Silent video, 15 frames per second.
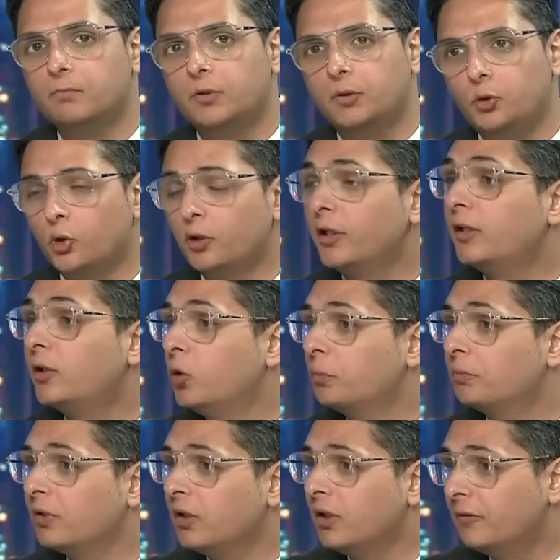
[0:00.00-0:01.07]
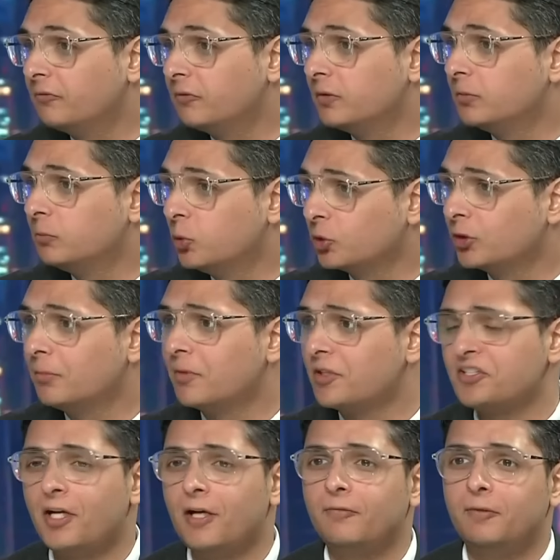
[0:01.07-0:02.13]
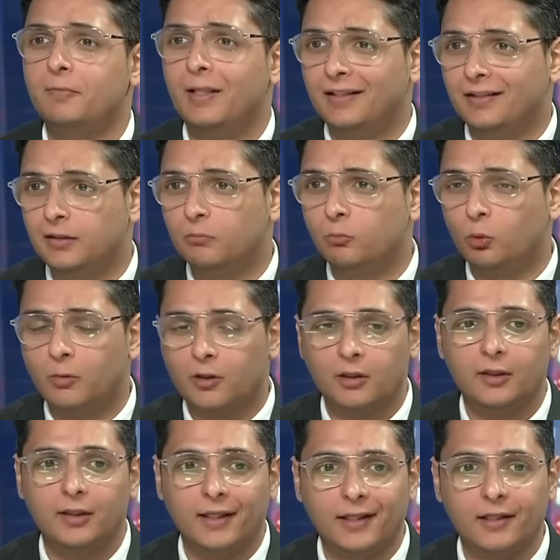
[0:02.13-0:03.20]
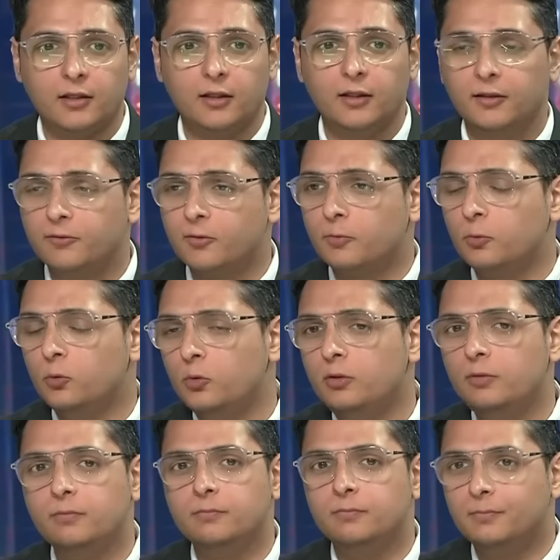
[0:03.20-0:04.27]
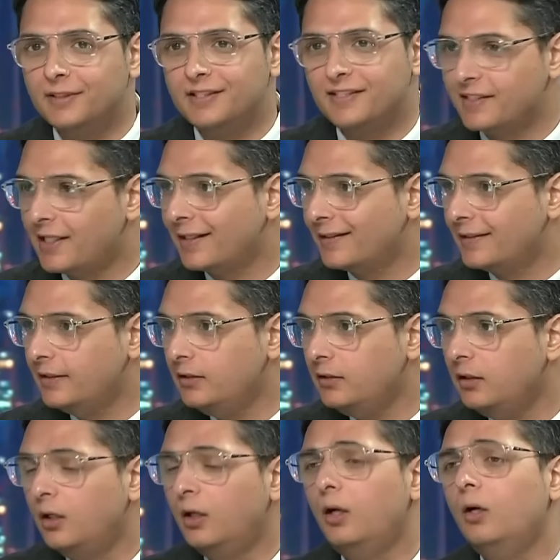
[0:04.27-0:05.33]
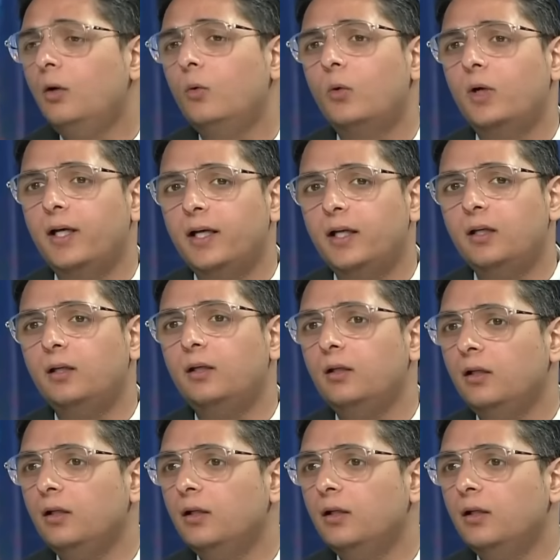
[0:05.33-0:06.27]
يورجن كلوب طلع في مؤتمر صحفي بعد المباراة الأخيرة لليفربول من ساعتين وقال